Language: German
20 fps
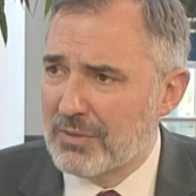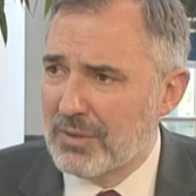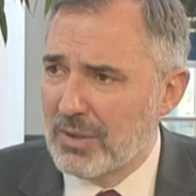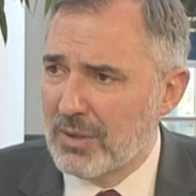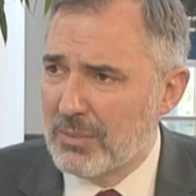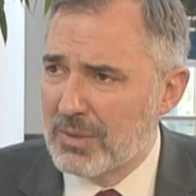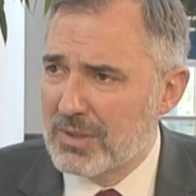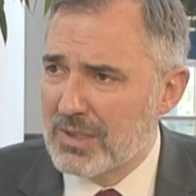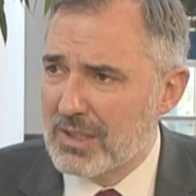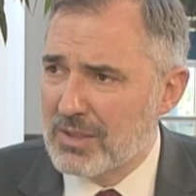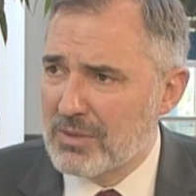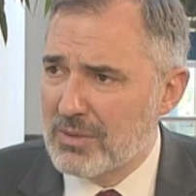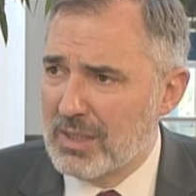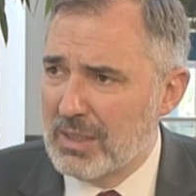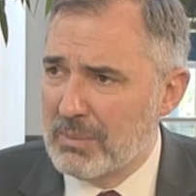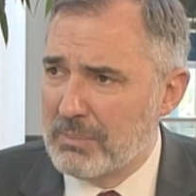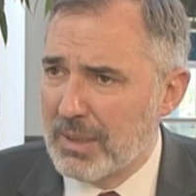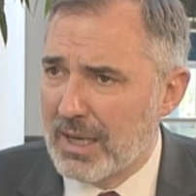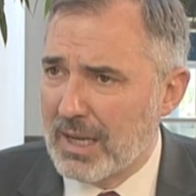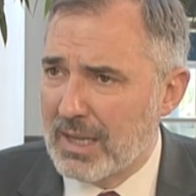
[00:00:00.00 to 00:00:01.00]
für homosexuelle
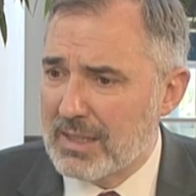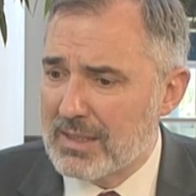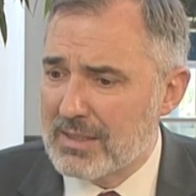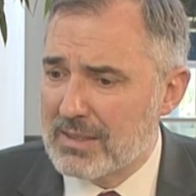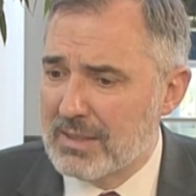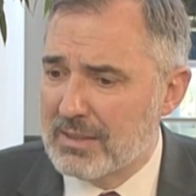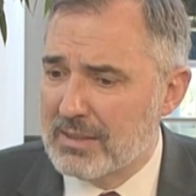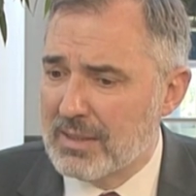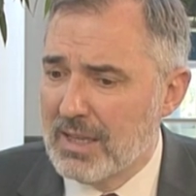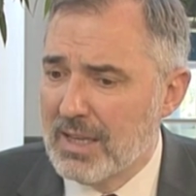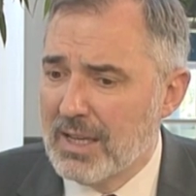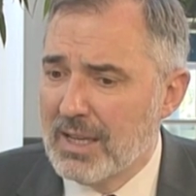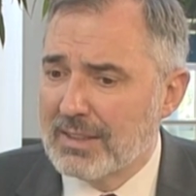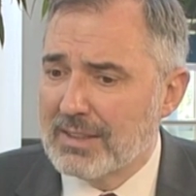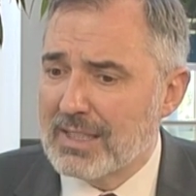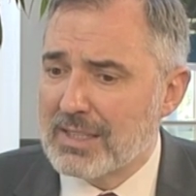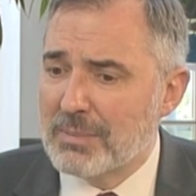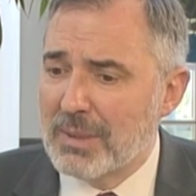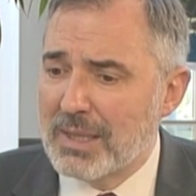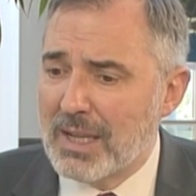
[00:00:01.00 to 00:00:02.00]
Paare sind,
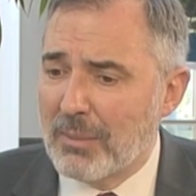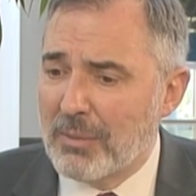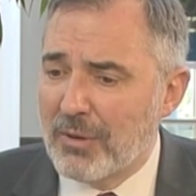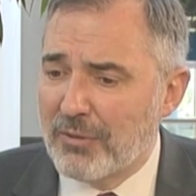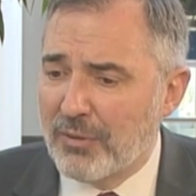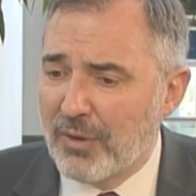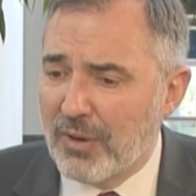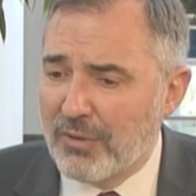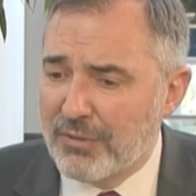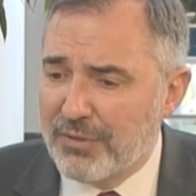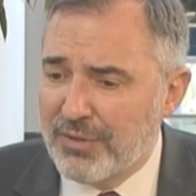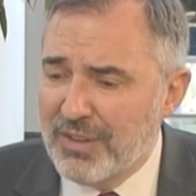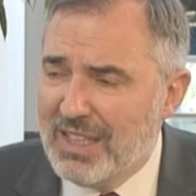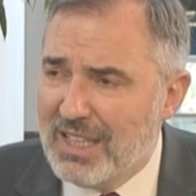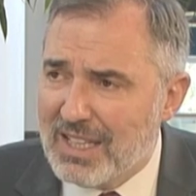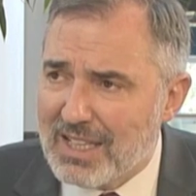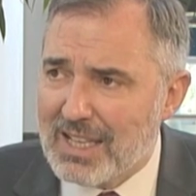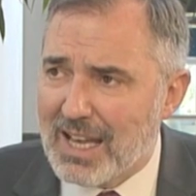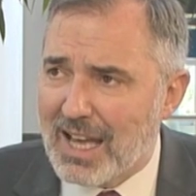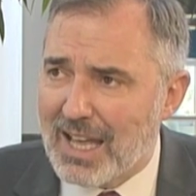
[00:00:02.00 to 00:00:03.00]
dass man aber vor
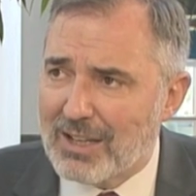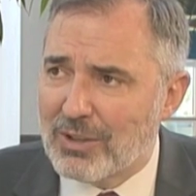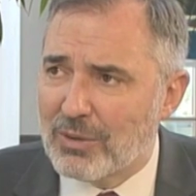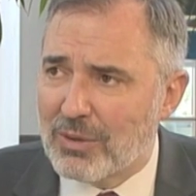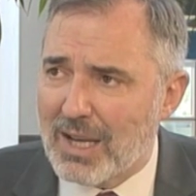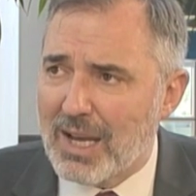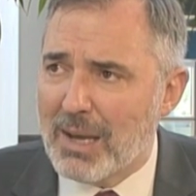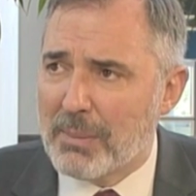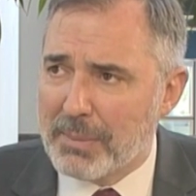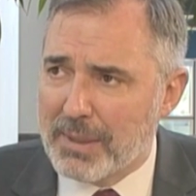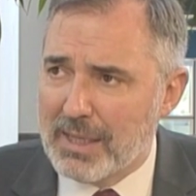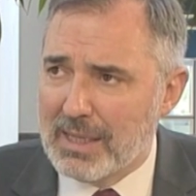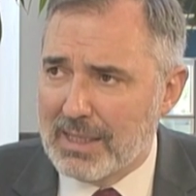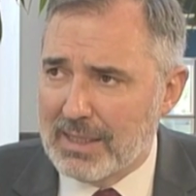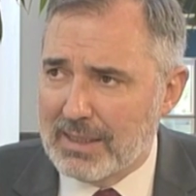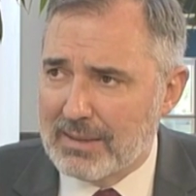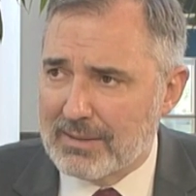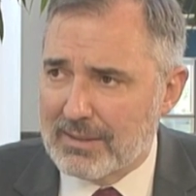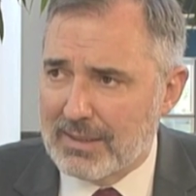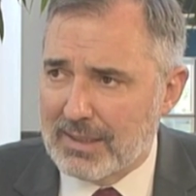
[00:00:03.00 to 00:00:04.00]
vier Jahren noch
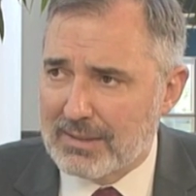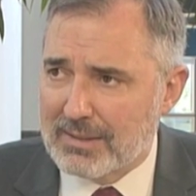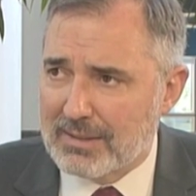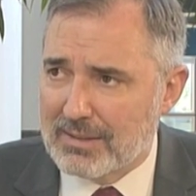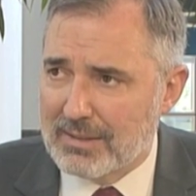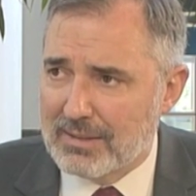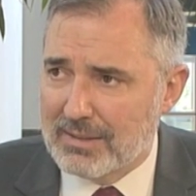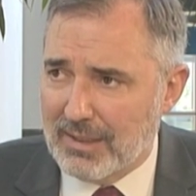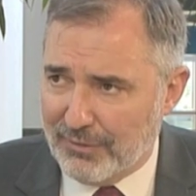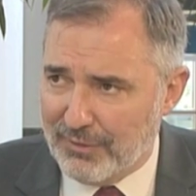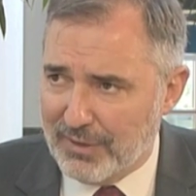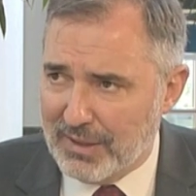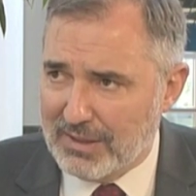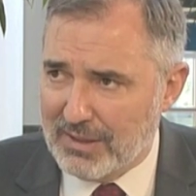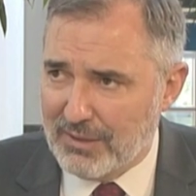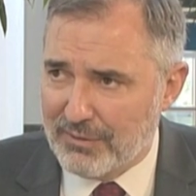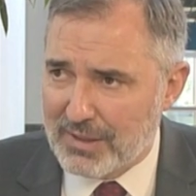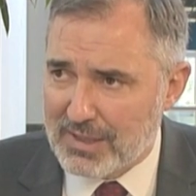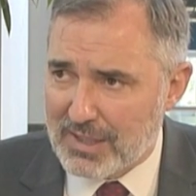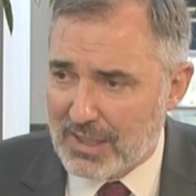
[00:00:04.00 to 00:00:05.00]
abgelehnt hat,
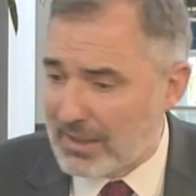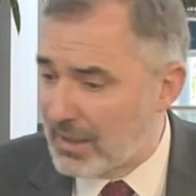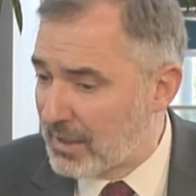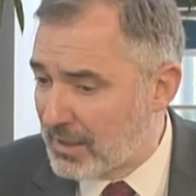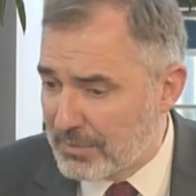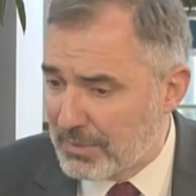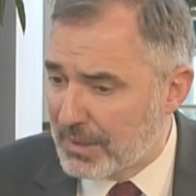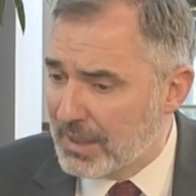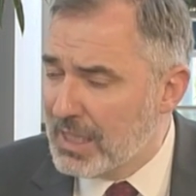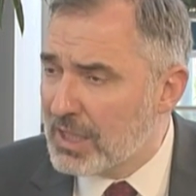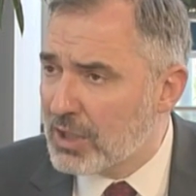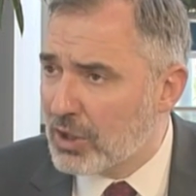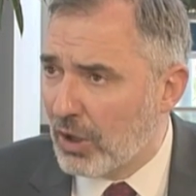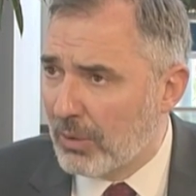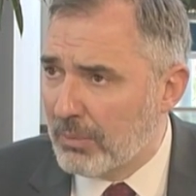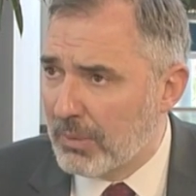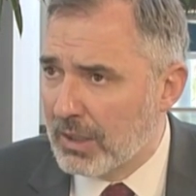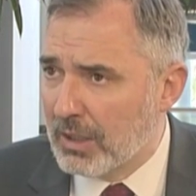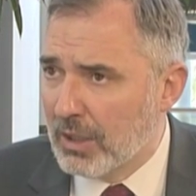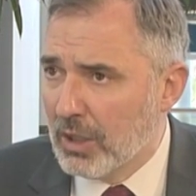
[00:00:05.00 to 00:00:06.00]
definitiv gesagt hat, das wird nie
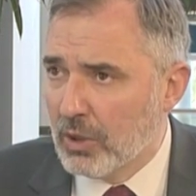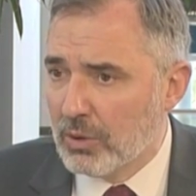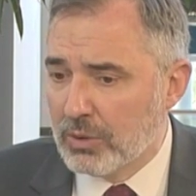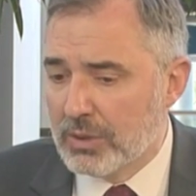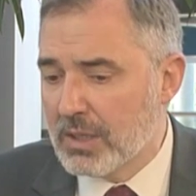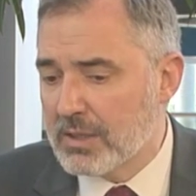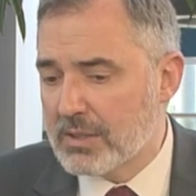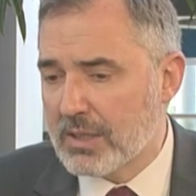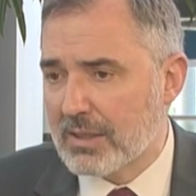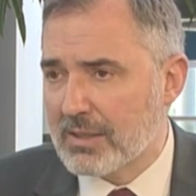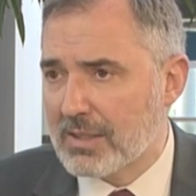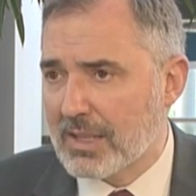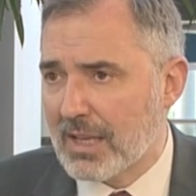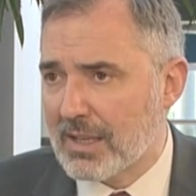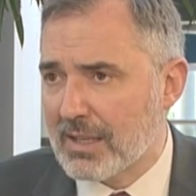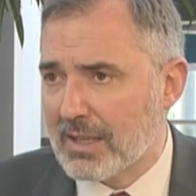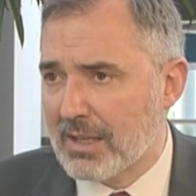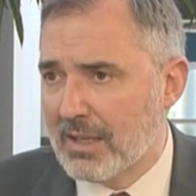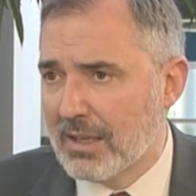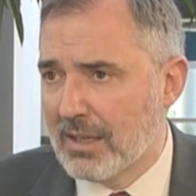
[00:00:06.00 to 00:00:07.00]
kommen. Und jetzt hat es
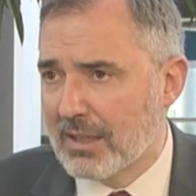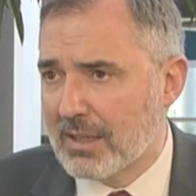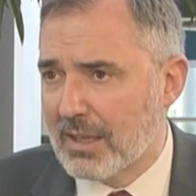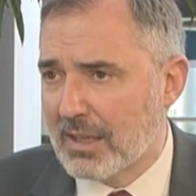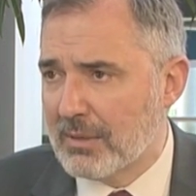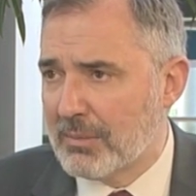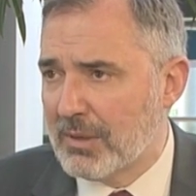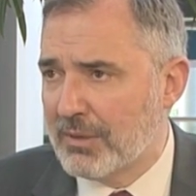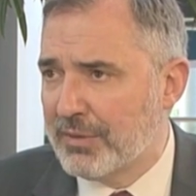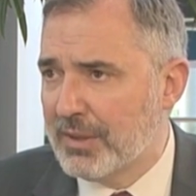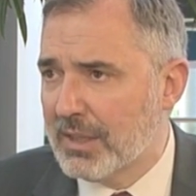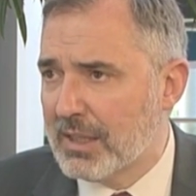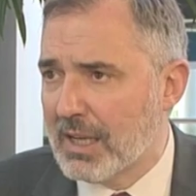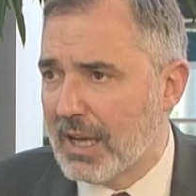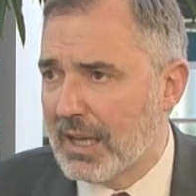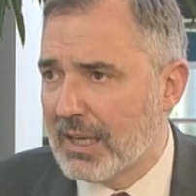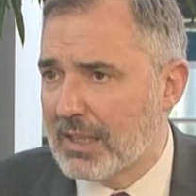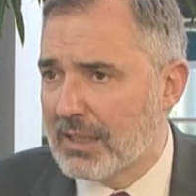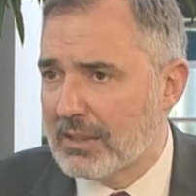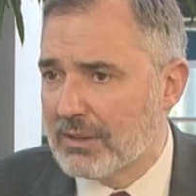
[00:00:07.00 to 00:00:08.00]
gerade mal vier
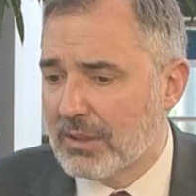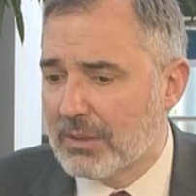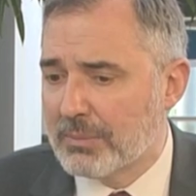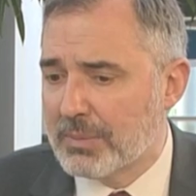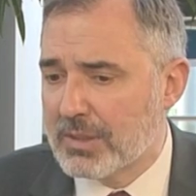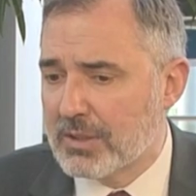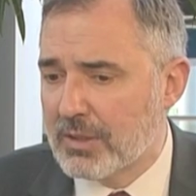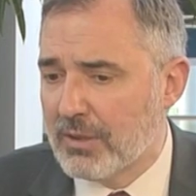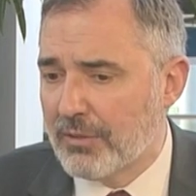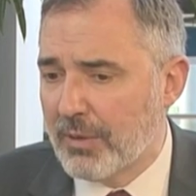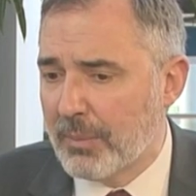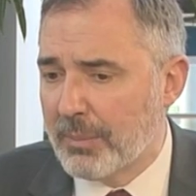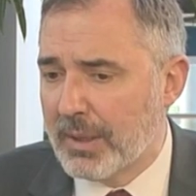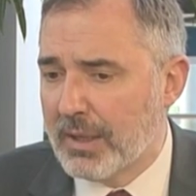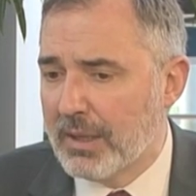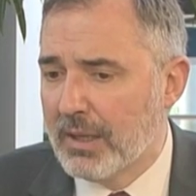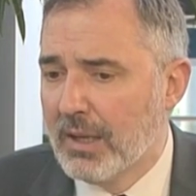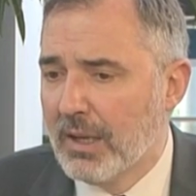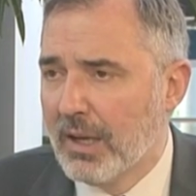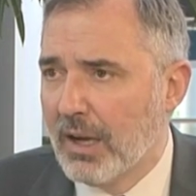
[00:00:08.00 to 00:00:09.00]
Jahre gedauert, bis die
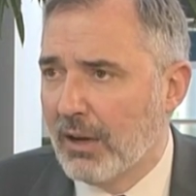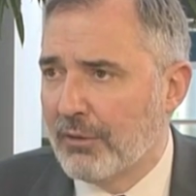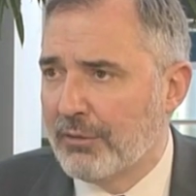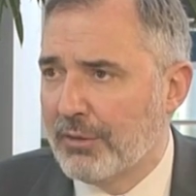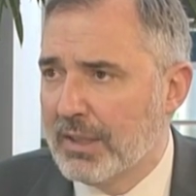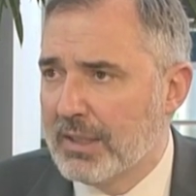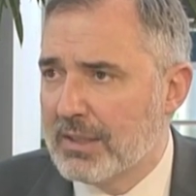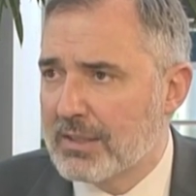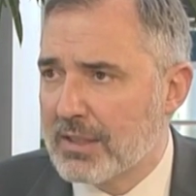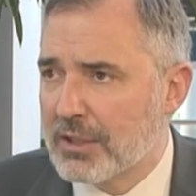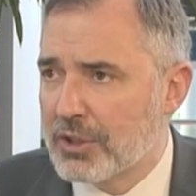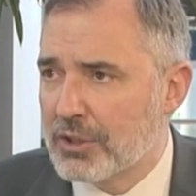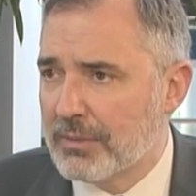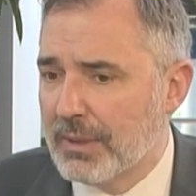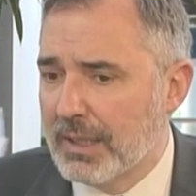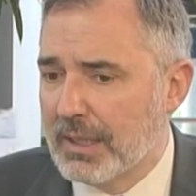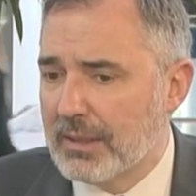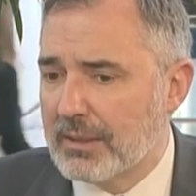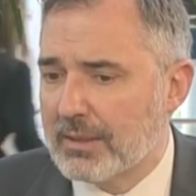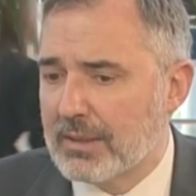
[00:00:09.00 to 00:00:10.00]
ÖVP auf links
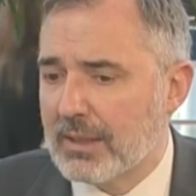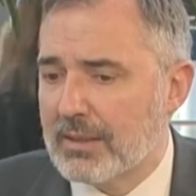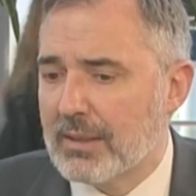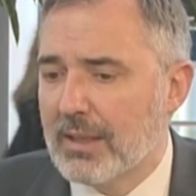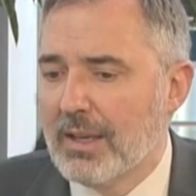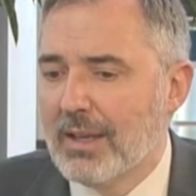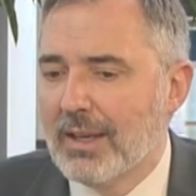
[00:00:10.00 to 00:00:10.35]
geschwenkt hat.